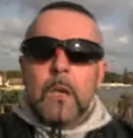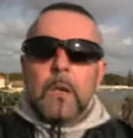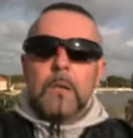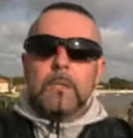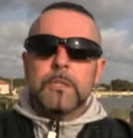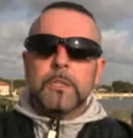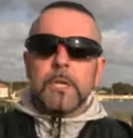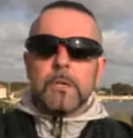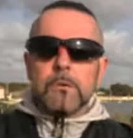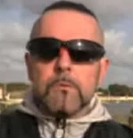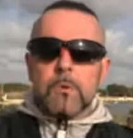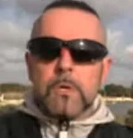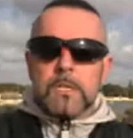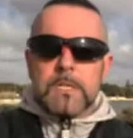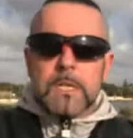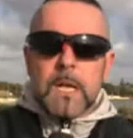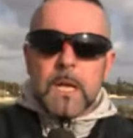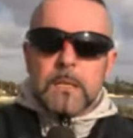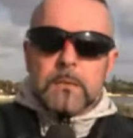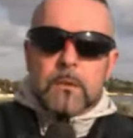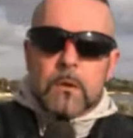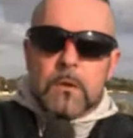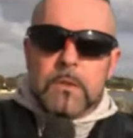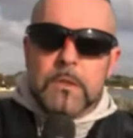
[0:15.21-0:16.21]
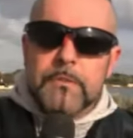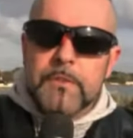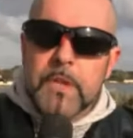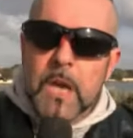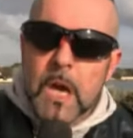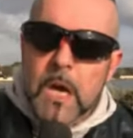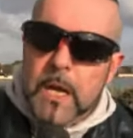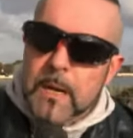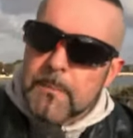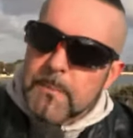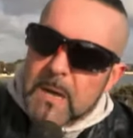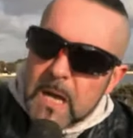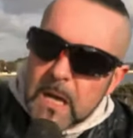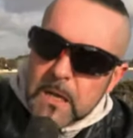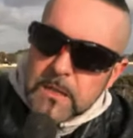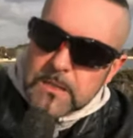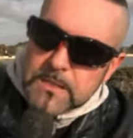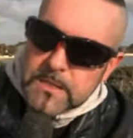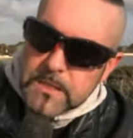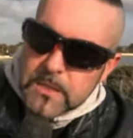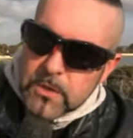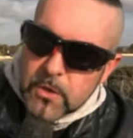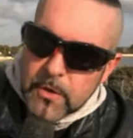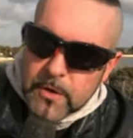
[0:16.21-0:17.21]
5 scatole di Viagra, ma
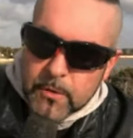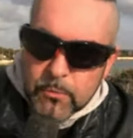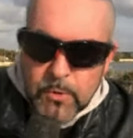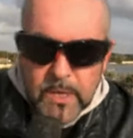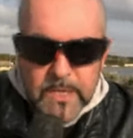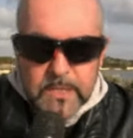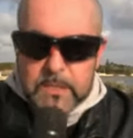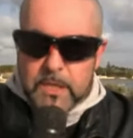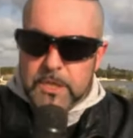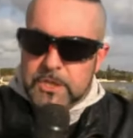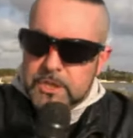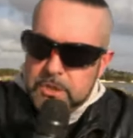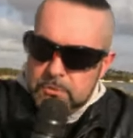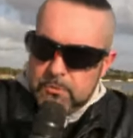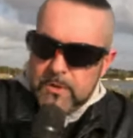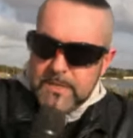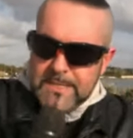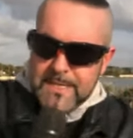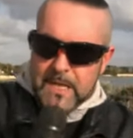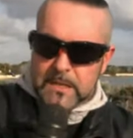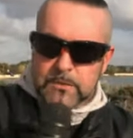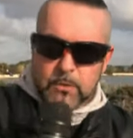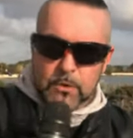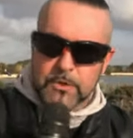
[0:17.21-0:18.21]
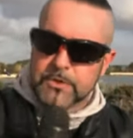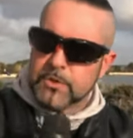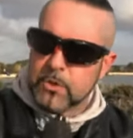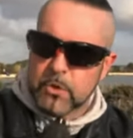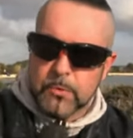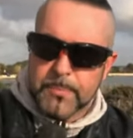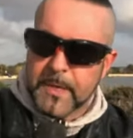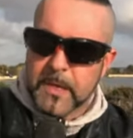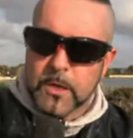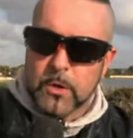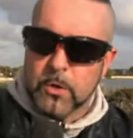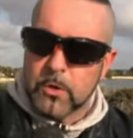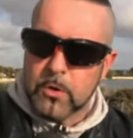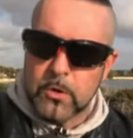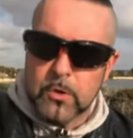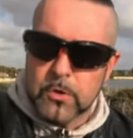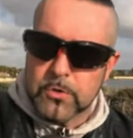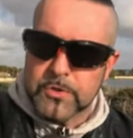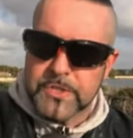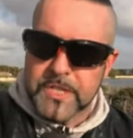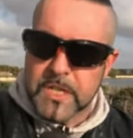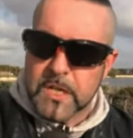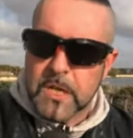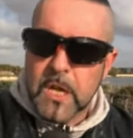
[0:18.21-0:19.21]
signore guardi che 5 scatole sono
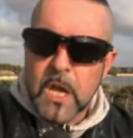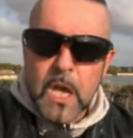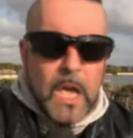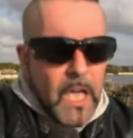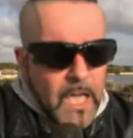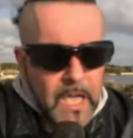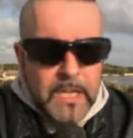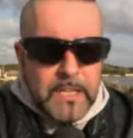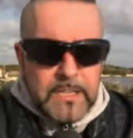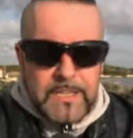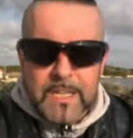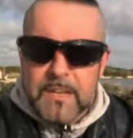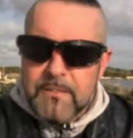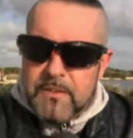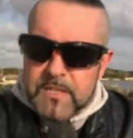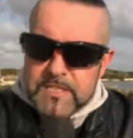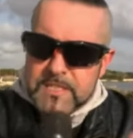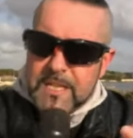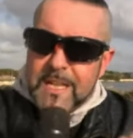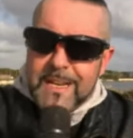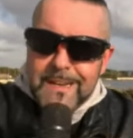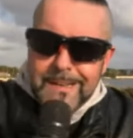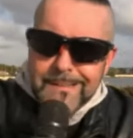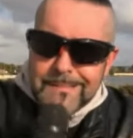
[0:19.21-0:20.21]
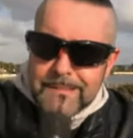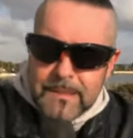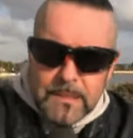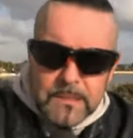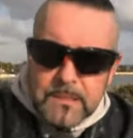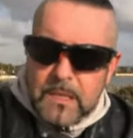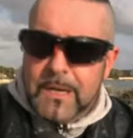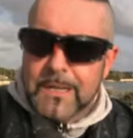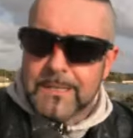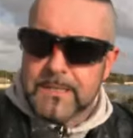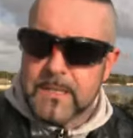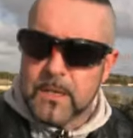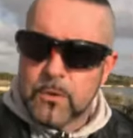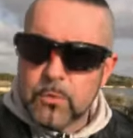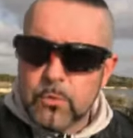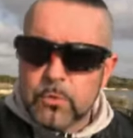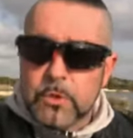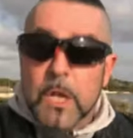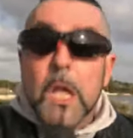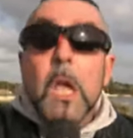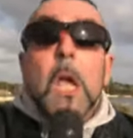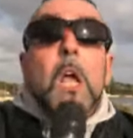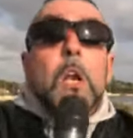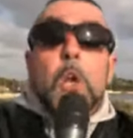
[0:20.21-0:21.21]
pericolose e deve stare attento alla
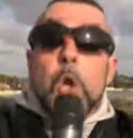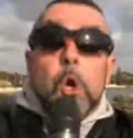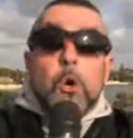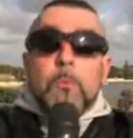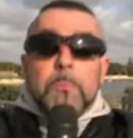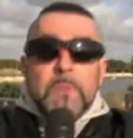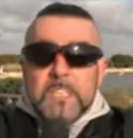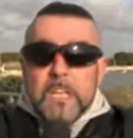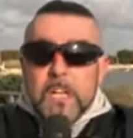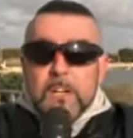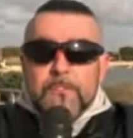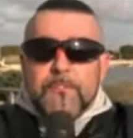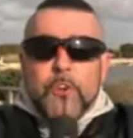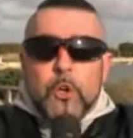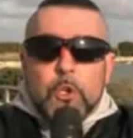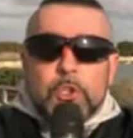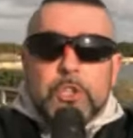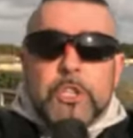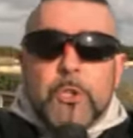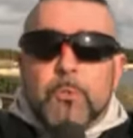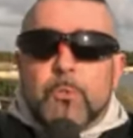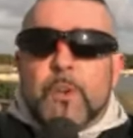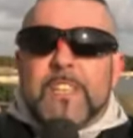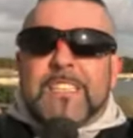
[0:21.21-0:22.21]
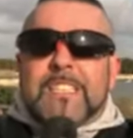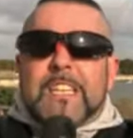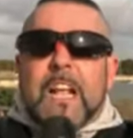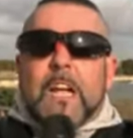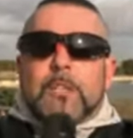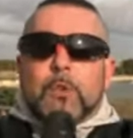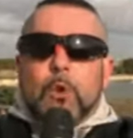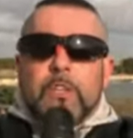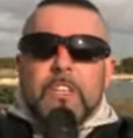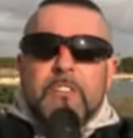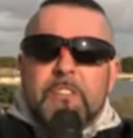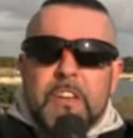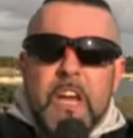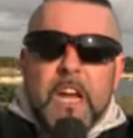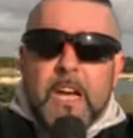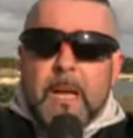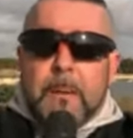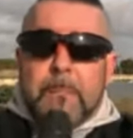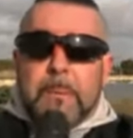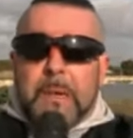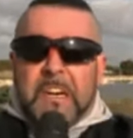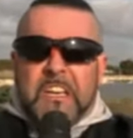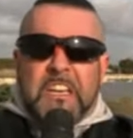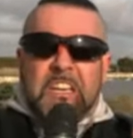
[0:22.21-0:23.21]
salute. Non mi servono 5 scatole di
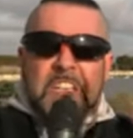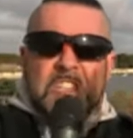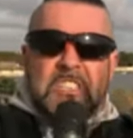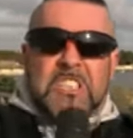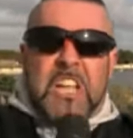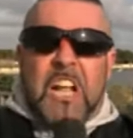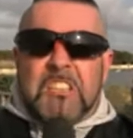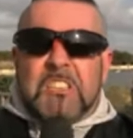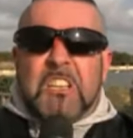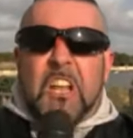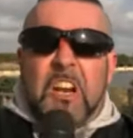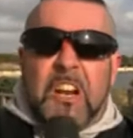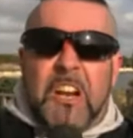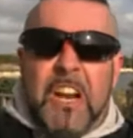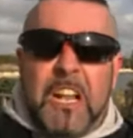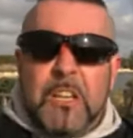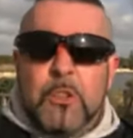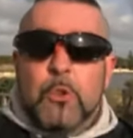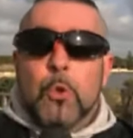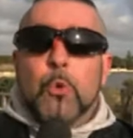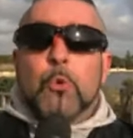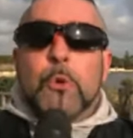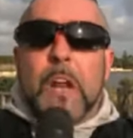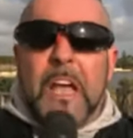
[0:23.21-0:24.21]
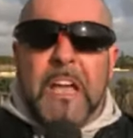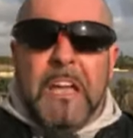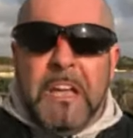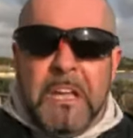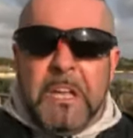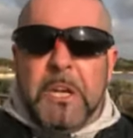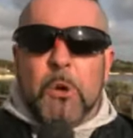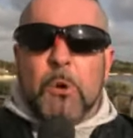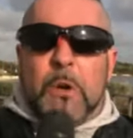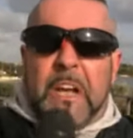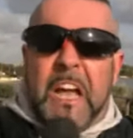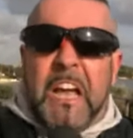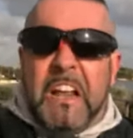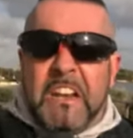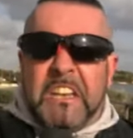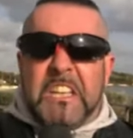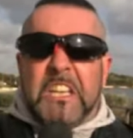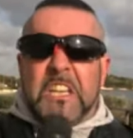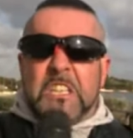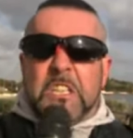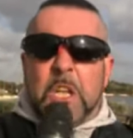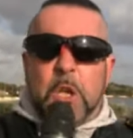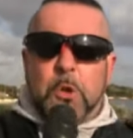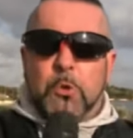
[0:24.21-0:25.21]
Viagra perché sta atterrando un aereo
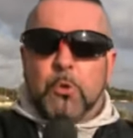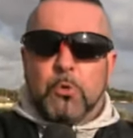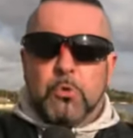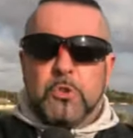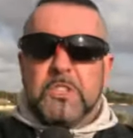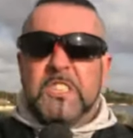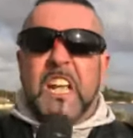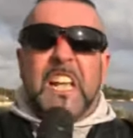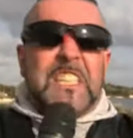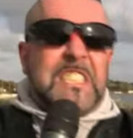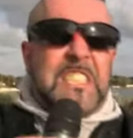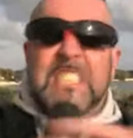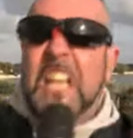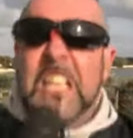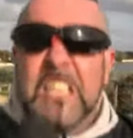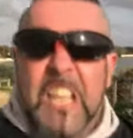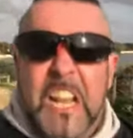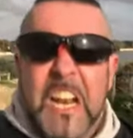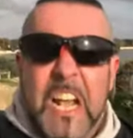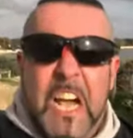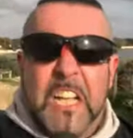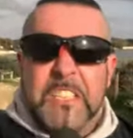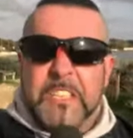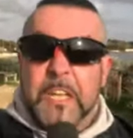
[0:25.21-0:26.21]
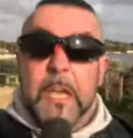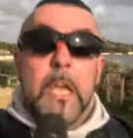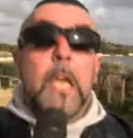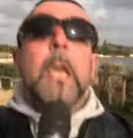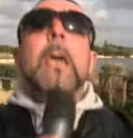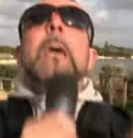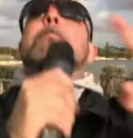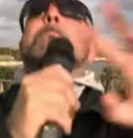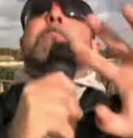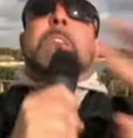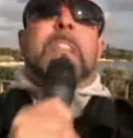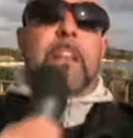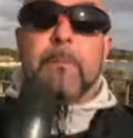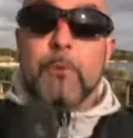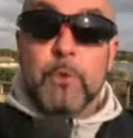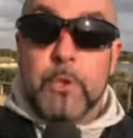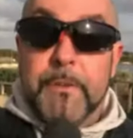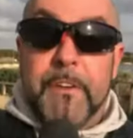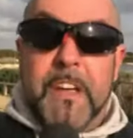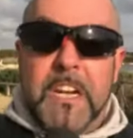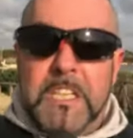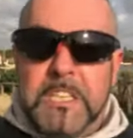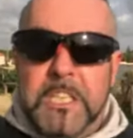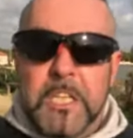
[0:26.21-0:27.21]
cariche di russe assatanate e mi devo
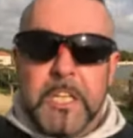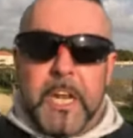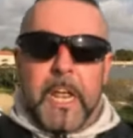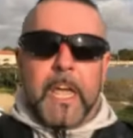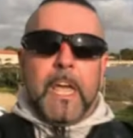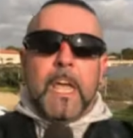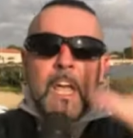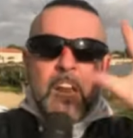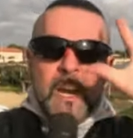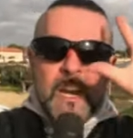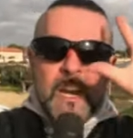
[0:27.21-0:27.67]
divertire.